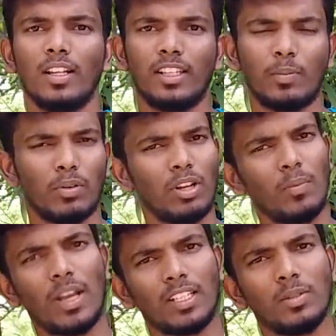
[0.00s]
இப்போவெல்லாம்
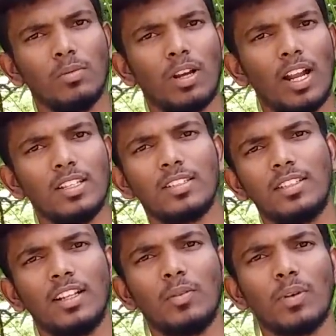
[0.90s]
மேக்ஸிமம்
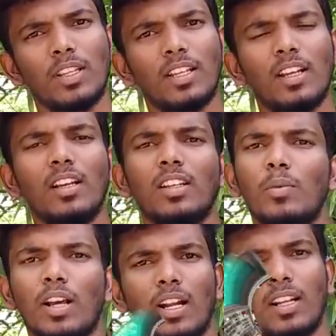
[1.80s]
காலேஜஸ்லாம் பார்த்தீங்கன்னா
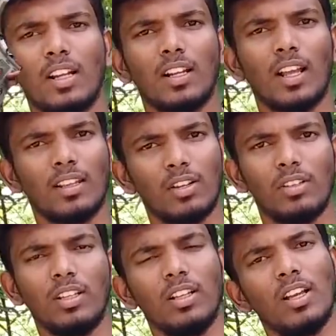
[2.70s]
நம்மளுக்கு அனலாகில்
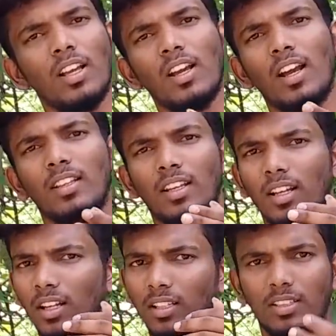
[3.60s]
அதாவது அந்த
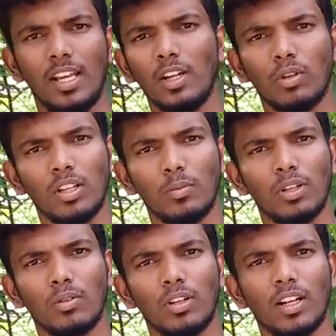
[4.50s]
சிஆர்ஓ தான்
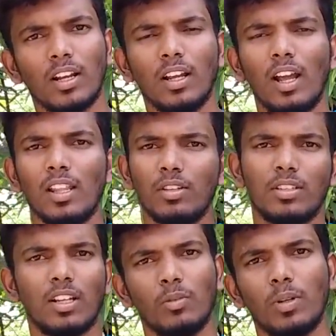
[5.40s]
நம்மளுக்கு கொடுக்குறாங்க அதை வச்சு
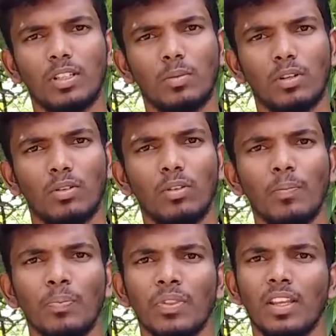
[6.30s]
தான் நம்ம மெஷர் பண்ணணும்
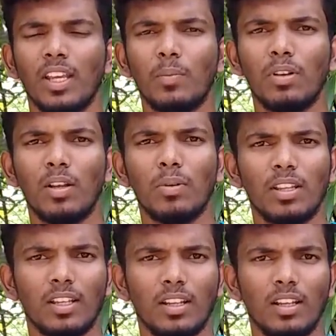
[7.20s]
இப்போல்லாம் பார்த்தீங்கன்னா